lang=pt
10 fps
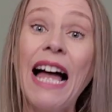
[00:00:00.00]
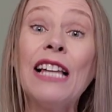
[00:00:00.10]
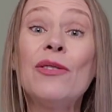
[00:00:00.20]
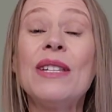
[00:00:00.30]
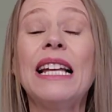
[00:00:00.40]

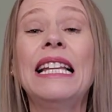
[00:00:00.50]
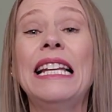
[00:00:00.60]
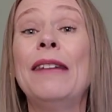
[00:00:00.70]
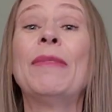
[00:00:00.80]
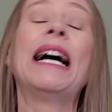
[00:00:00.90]
A Lúcia
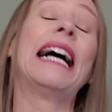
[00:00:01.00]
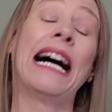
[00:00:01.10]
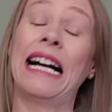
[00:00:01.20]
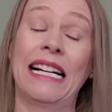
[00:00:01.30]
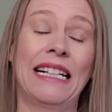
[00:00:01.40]
Lima,
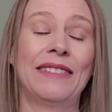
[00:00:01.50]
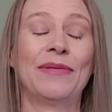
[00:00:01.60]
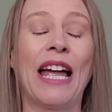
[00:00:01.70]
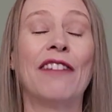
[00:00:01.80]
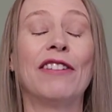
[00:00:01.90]
a
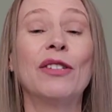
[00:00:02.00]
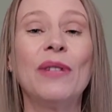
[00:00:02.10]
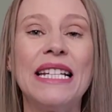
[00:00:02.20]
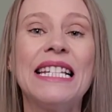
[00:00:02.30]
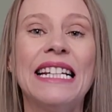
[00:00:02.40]
erva
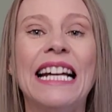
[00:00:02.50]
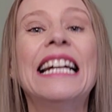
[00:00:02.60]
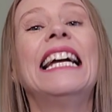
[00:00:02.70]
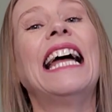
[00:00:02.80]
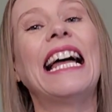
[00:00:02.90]
luísa,
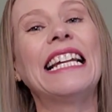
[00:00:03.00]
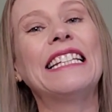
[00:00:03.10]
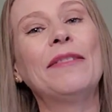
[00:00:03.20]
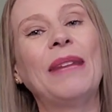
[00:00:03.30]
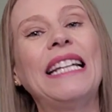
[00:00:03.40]
né?
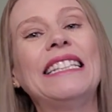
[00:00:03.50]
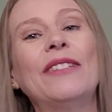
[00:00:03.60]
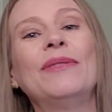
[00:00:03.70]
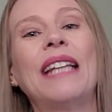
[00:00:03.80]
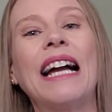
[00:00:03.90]
Ela também
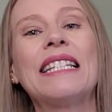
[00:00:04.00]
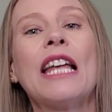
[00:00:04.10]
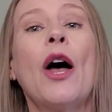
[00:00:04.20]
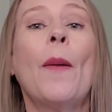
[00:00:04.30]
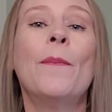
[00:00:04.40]
então
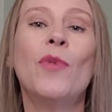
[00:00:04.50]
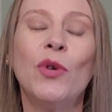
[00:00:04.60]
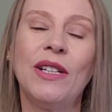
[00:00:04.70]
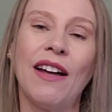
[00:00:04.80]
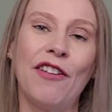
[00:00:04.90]
traz
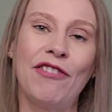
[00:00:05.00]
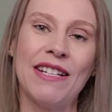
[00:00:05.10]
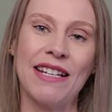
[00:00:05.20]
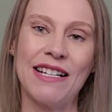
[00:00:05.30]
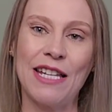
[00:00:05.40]
muita
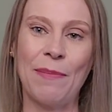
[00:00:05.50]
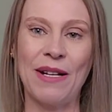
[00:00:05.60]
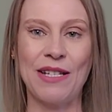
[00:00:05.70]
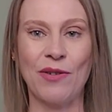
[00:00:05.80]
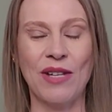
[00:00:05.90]
refrescância
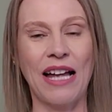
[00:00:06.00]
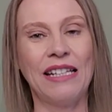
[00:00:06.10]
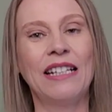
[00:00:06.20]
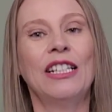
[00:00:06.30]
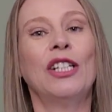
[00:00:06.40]
para ser
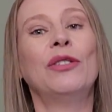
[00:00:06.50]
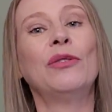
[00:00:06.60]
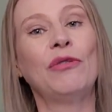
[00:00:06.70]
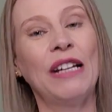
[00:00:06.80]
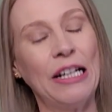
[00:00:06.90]
usada
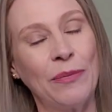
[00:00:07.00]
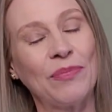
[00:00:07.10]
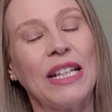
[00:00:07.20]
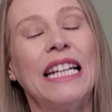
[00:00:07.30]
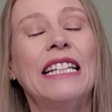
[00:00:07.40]
no verão.
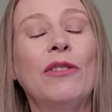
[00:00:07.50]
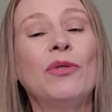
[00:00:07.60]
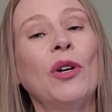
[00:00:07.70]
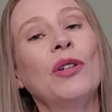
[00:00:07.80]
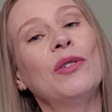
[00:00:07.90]

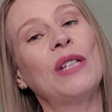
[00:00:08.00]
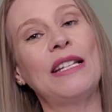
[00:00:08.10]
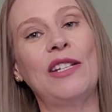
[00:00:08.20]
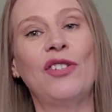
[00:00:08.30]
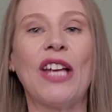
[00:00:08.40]
Então todos
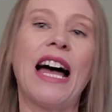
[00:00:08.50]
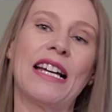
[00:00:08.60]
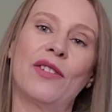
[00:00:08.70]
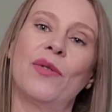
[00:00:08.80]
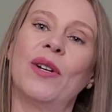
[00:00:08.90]
esses
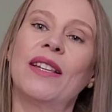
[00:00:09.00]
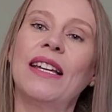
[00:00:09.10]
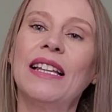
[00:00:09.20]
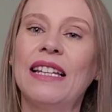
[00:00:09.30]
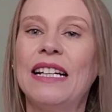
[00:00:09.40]
chás, o
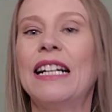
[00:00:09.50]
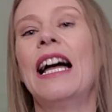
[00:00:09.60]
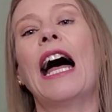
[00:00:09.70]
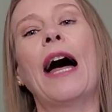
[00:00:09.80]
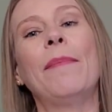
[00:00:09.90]
hortelã,
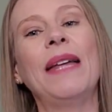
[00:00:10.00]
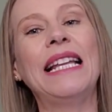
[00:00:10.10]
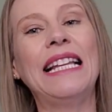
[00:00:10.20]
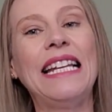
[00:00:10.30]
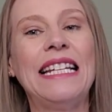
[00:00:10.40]
a
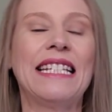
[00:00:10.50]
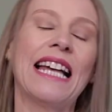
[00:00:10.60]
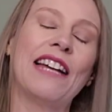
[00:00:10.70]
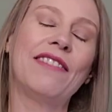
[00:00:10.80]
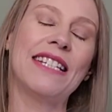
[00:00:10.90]

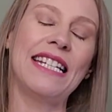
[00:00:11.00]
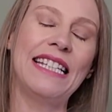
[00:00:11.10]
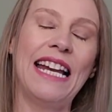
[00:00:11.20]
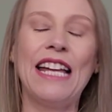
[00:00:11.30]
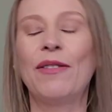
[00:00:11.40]
melissa, a erva
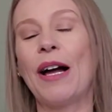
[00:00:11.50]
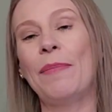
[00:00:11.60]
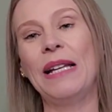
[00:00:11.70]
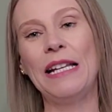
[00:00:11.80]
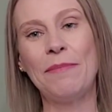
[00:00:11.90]
cidreiro,
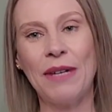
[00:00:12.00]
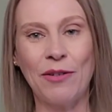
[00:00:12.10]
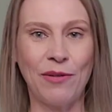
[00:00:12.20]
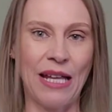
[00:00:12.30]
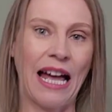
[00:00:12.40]

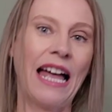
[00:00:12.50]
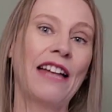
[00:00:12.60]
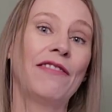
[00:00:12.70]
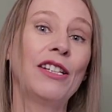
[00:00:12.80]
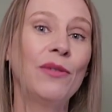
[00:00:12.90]
capim-limão e a
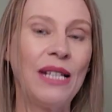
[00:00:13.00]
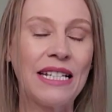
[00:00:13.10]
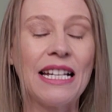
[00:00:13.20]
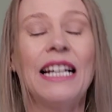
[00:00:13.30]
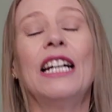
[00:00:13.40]
erva
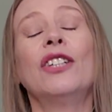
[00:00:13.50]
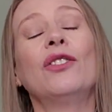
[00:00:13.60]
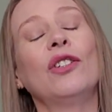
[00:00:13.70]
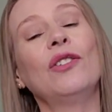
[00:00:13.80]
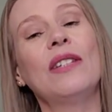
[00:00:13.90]
luísa,
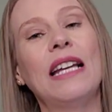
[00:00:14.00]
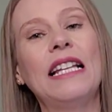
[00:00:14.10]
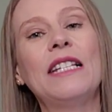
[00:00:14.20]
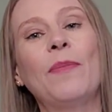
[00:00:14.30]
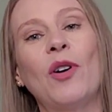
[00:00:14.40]
todos
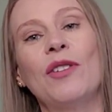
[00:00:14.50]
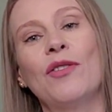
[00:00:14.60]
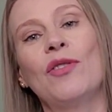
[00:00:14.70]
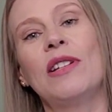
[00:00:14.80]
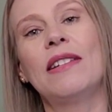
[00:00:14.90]
eles podem
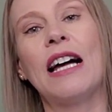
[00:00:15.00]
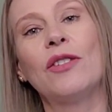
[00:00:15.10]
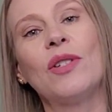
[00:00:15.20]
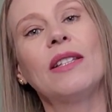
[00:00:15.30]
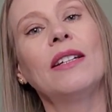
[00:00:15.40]
ser
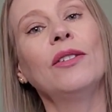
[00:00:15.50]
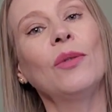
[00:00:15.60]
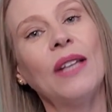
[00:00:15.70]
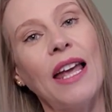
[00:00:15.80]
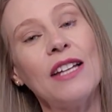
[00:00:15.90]
utilizados
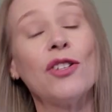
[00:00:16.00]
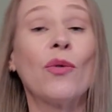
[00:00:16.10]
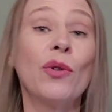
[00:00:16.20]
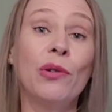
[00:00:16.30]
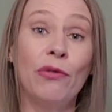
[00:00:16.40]
tanto quente
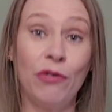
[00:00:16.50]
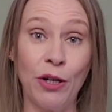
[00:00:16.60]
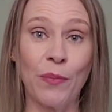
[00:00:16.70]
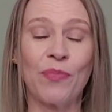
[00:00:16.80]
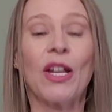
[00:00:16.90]
quanto
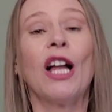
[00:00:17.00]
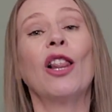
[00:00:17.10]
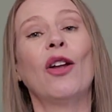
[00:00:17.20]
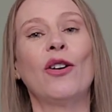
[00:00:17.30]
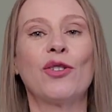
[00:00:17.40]
frio.
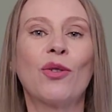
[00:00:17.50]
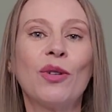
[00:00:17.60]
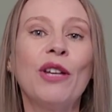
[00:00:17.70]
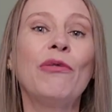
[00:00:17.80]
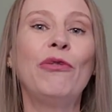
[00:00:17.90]

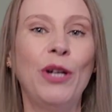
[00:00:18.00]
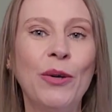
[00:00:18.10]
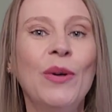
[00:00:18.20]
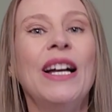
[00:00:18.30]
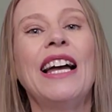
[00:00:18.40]
Lógico que
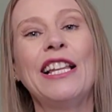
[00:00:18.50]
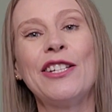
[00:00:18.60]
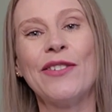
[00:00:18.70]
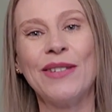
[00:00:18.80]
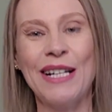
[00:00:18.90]
frio
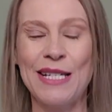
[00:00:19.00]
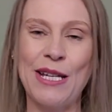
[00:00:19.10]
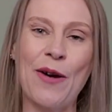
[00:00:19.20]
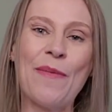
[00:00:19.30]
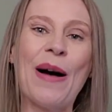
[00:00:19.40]
eles vão
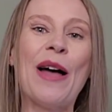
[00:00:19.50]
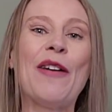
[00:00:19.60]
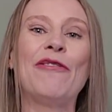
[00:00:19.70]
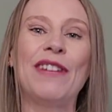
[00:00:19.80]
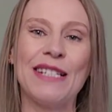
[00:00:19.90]
trazer uma
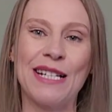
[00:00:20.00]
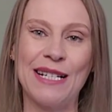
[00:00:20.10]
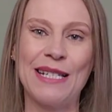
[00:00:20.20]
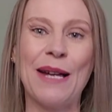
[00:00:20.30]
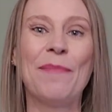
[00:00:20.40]

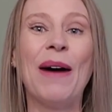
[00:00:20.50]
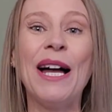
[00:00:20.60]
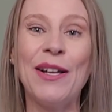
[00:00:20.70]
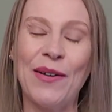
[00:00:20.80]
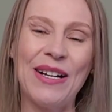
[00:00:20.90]
refrescância
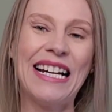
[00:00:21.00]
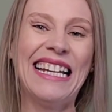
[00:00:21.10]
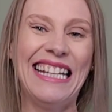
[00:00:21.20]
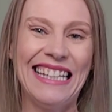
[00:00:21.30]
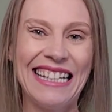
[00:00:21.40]
maior
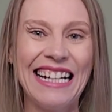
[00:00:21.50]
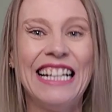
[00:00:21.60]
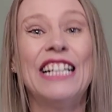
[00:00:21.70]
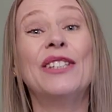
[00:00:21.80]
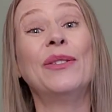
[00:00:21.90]
ainda
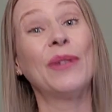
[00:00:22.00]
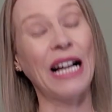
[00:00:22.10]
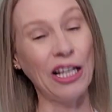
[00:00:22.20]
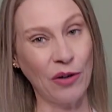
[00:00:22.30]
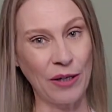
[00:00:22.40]
no
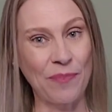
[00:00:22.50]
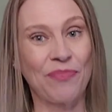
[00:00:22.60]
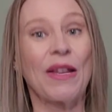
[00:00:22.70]
calor.